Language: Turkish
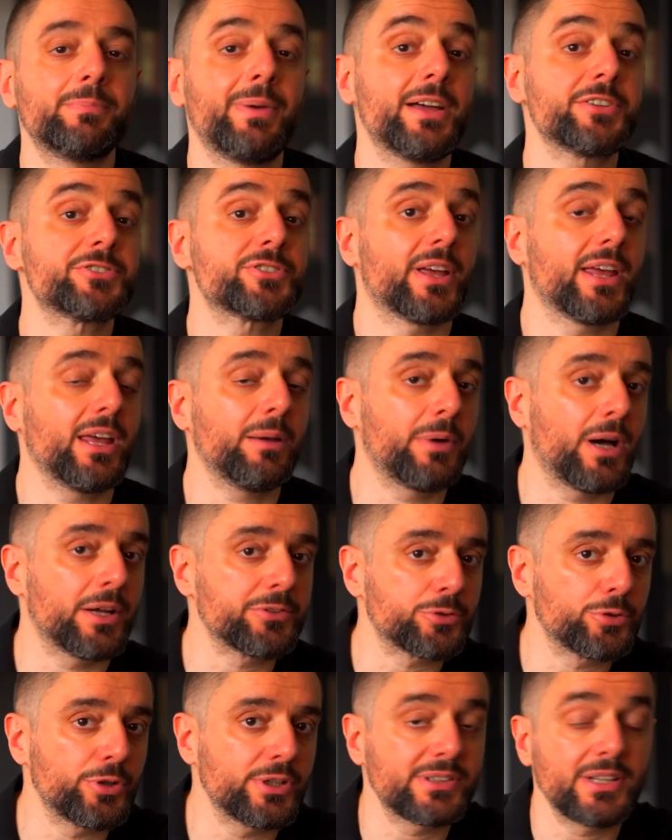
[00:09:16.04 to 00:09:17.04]
bence hem
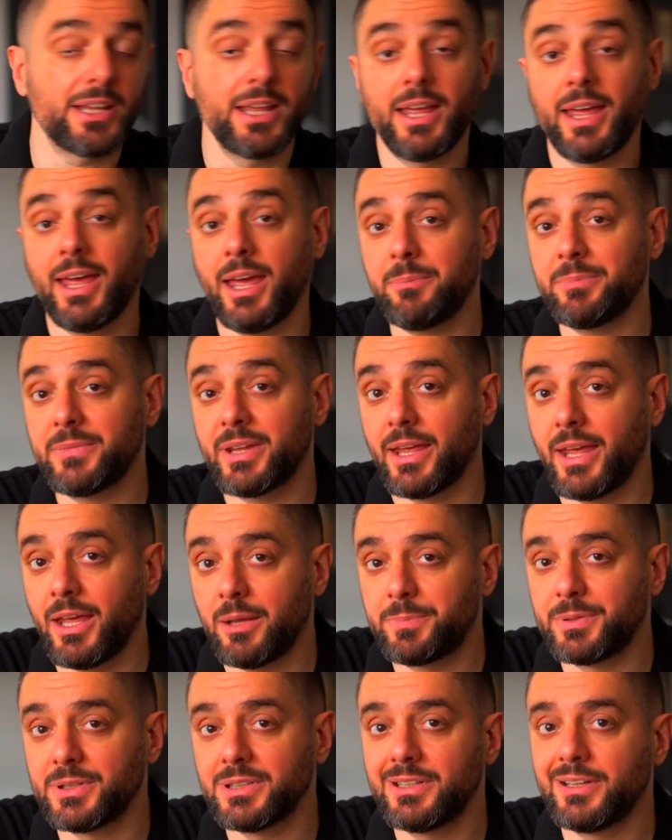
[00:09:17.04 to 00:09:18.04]
Android hem de
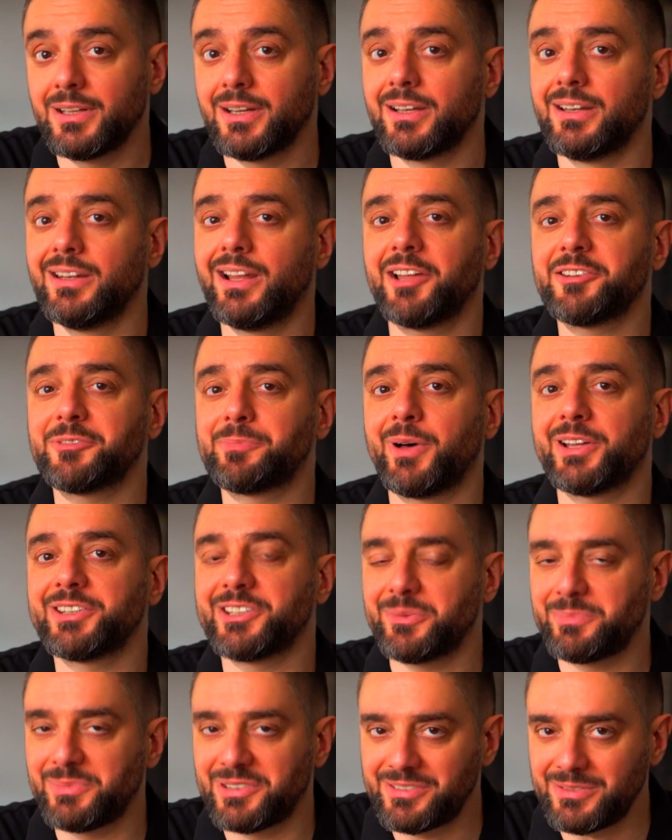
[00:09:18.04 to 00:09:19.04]
Apple
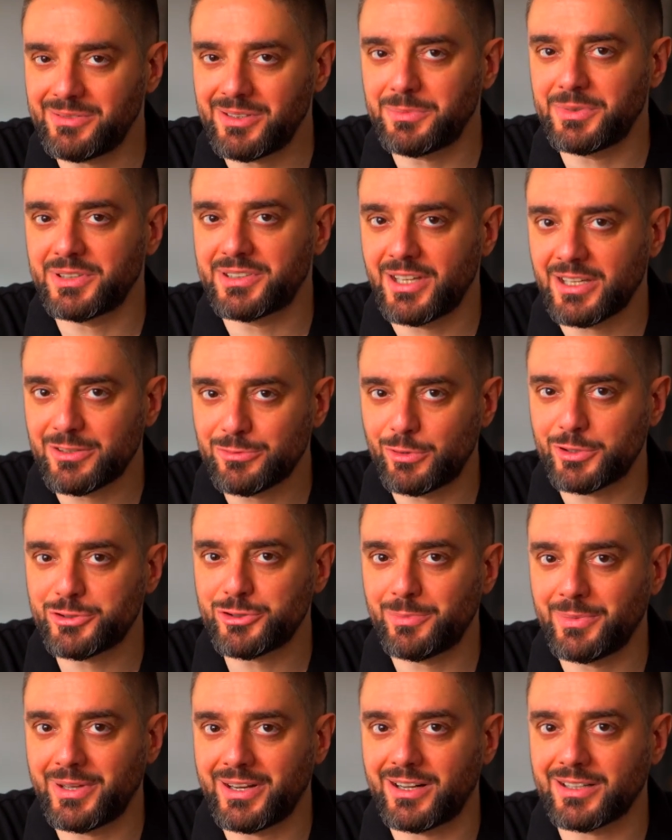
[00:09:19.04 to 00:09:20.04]
lansmanda bizim gibi
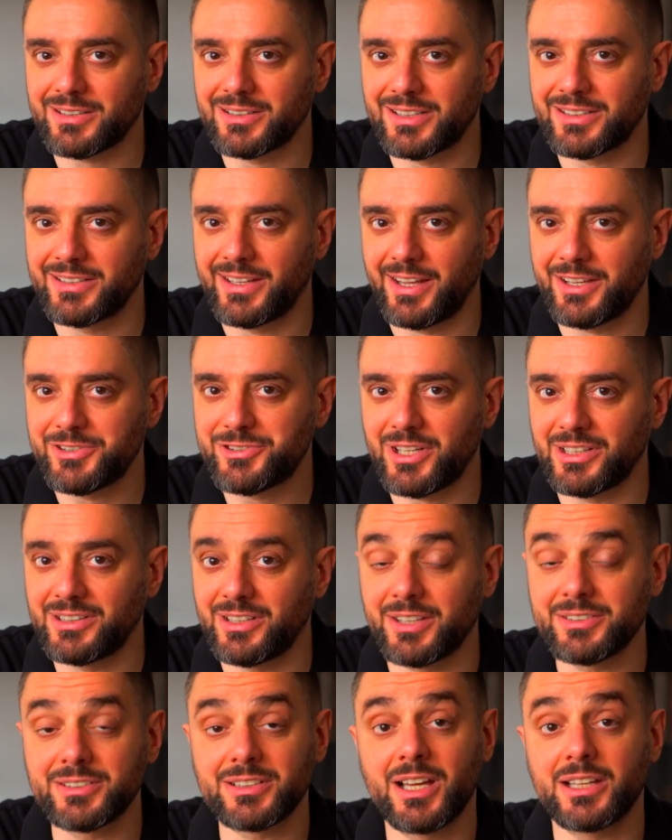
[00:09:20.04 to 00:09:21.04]
teknoloji meraklarını
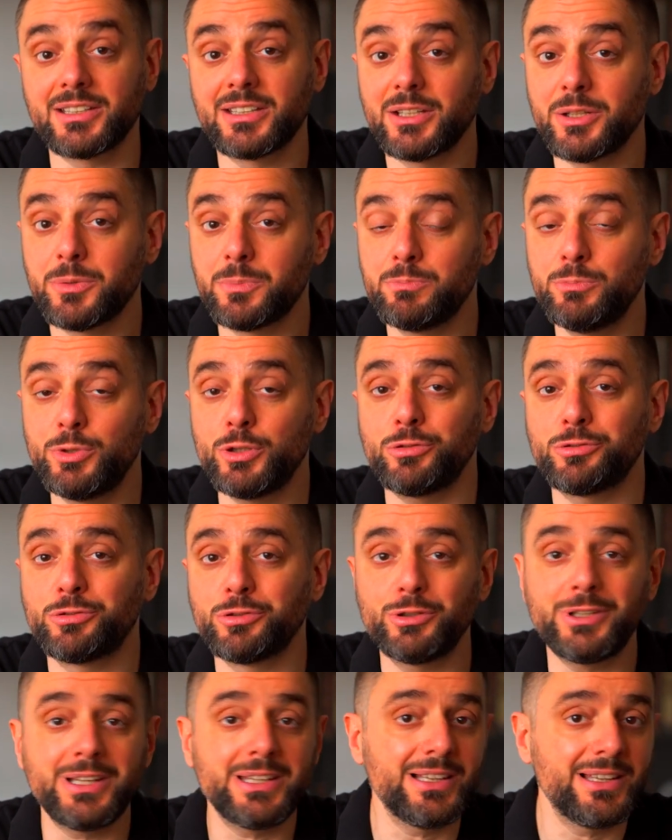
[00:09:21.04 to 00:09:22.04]
heyecanlandıran bir
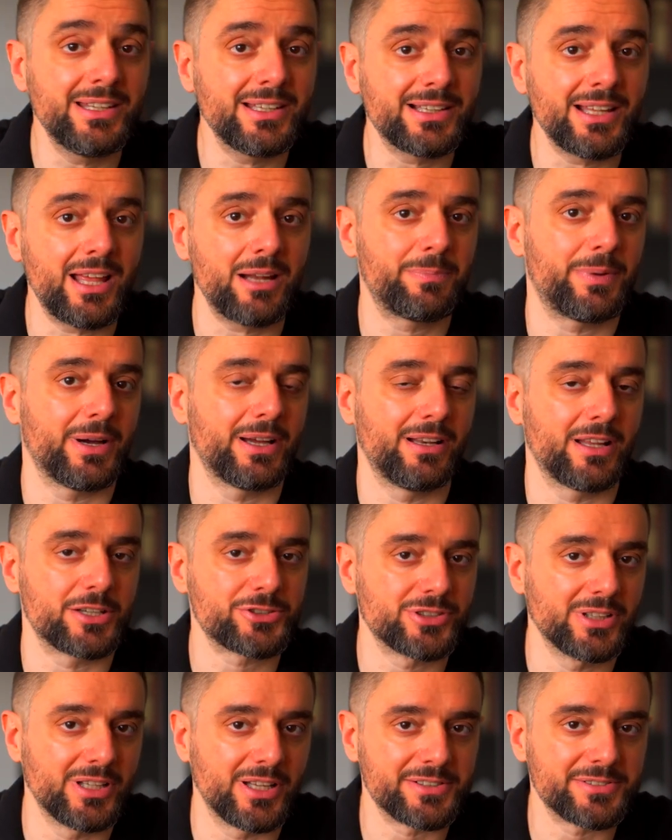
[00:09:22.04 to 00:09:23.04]
sürü yenilikler
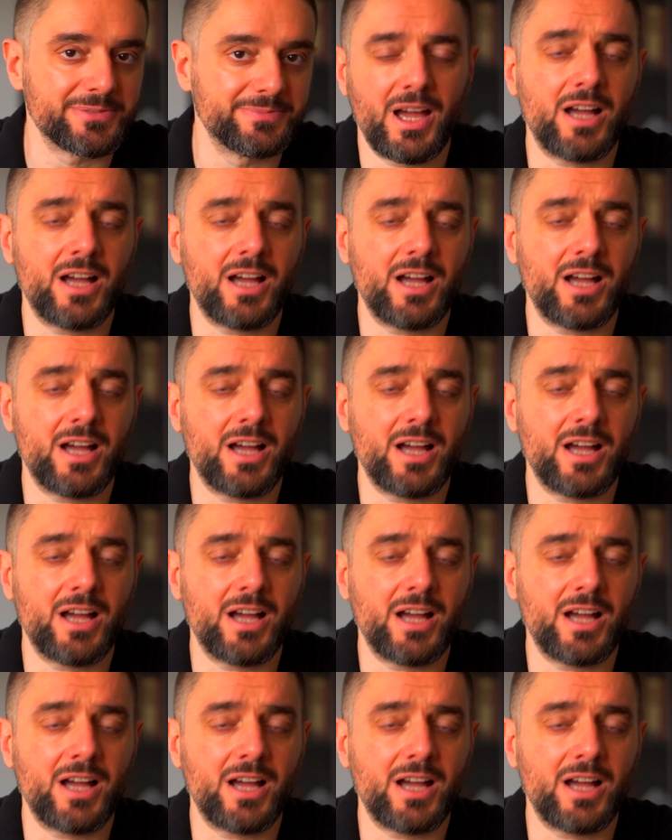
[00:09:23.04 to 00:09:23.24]
paylaştılar.